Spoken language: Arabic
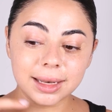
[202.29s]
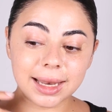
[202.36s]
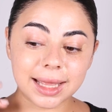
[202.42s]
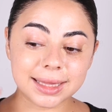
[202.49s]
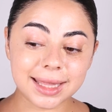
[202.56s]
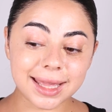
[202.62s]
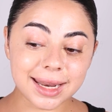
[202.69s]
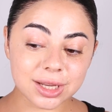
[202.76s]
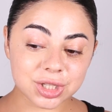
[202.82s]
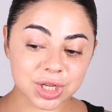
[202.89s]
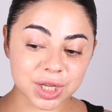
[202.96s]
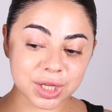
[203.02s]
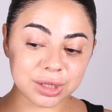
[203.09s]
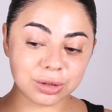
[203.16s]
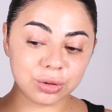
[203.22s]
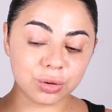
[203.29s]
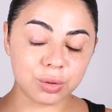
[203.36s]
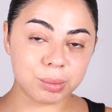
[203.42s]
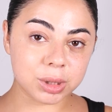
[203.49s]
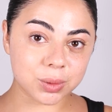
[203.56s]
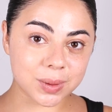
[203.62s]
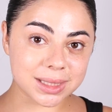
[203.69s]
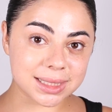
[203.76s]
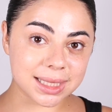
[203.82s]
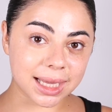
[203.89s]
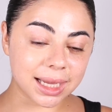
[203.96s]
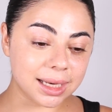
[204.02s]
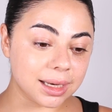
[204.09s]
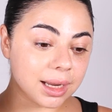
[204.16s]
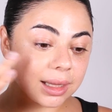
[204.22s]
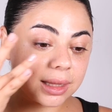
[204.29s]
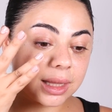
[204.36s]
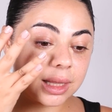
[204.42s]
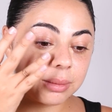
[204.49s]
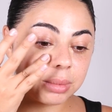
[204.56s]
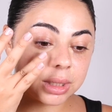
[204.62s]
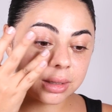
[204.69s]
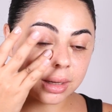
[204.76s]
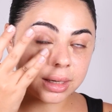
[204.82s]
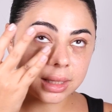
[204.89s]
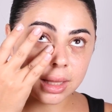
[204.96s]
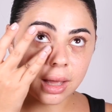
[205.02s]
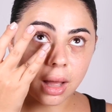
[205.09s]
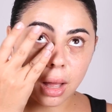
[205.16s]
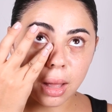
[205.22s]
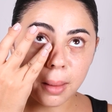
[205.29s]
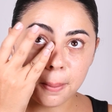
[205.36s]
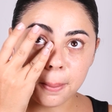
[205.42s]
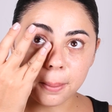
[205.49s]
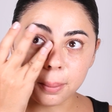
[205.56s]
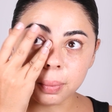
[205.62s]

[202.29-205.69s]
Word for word: لدرجه انه بتوزع لنا اياه بطريقه